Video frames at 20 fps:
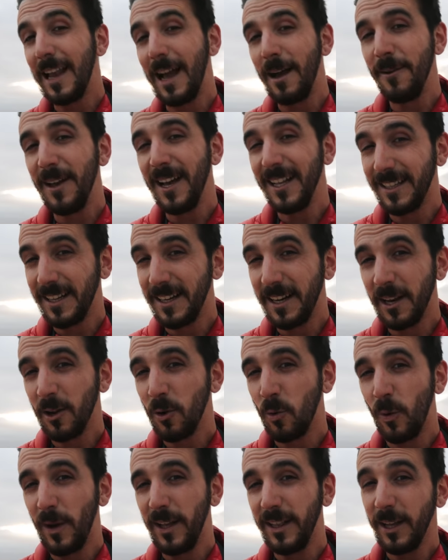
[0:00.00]
claves a tener en
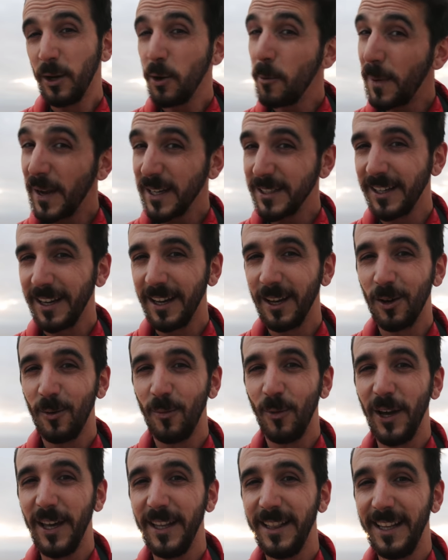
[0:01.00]
cuenta en un paisaje
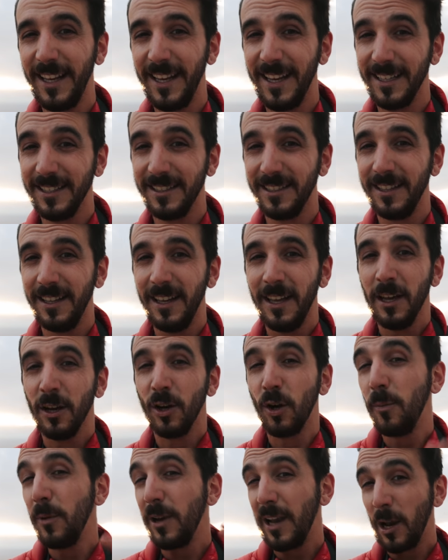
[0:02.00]
como este es
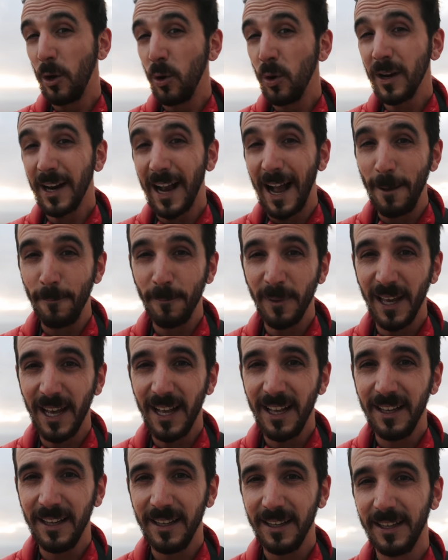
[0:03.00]
cómo la luz
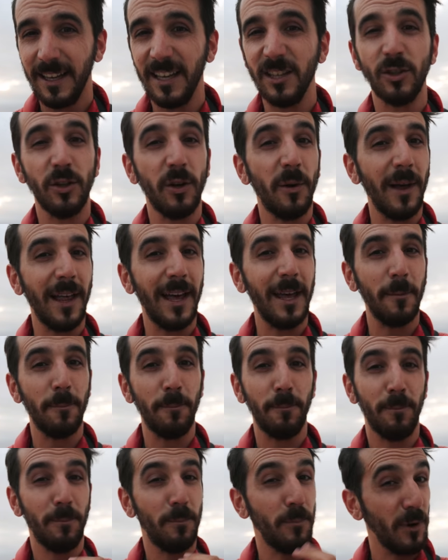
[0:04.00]
cambia, que eso nos va a dar
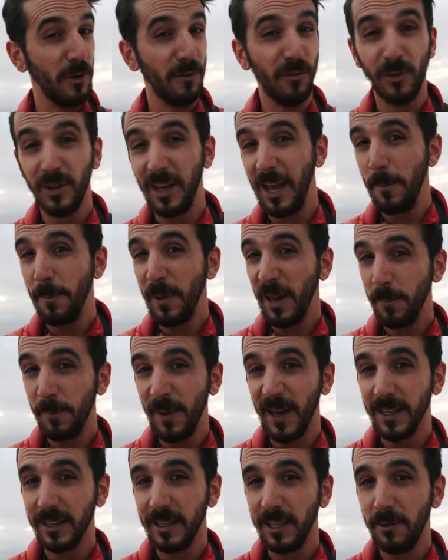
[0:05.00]
profundidad y
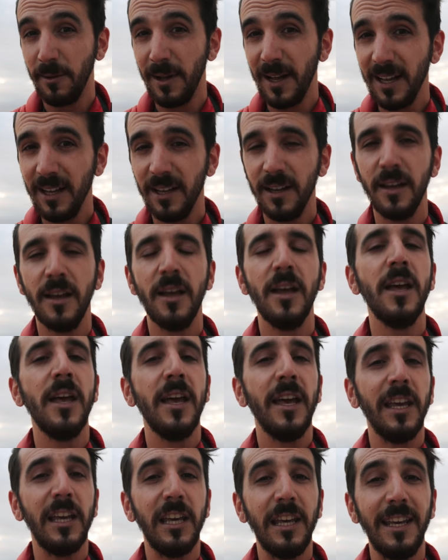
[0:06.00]
perspectiva,
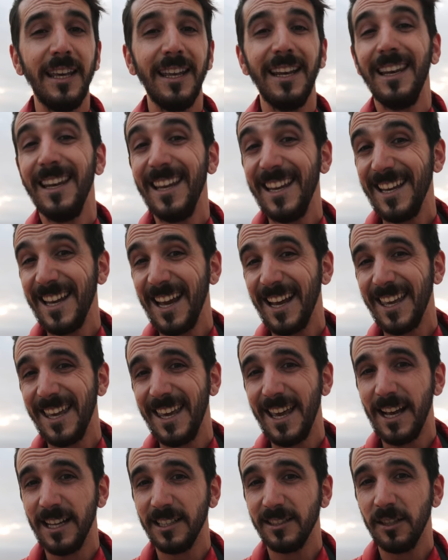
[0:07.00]
y líneas
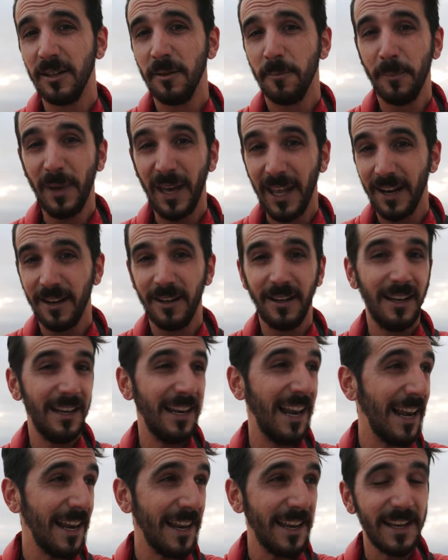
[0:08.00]
guías, ver
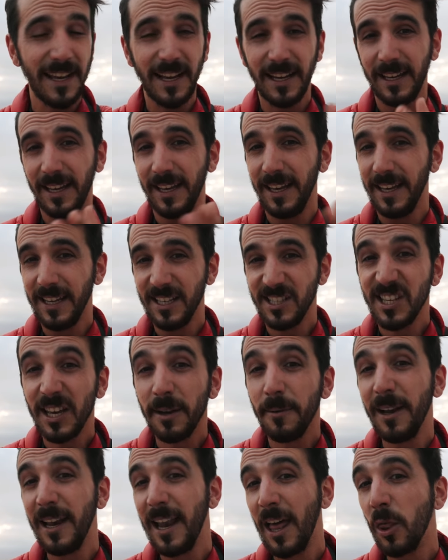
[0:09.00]
las líneas que
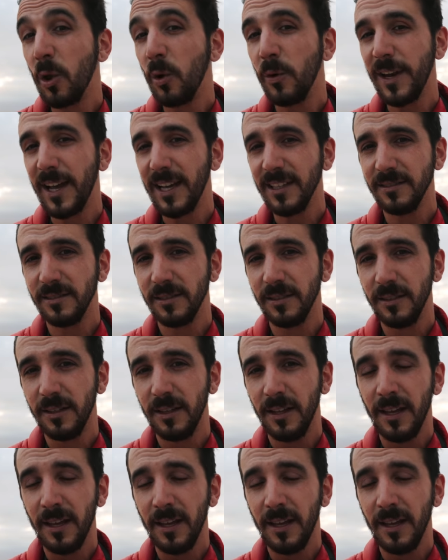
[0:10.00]
llevan las dunas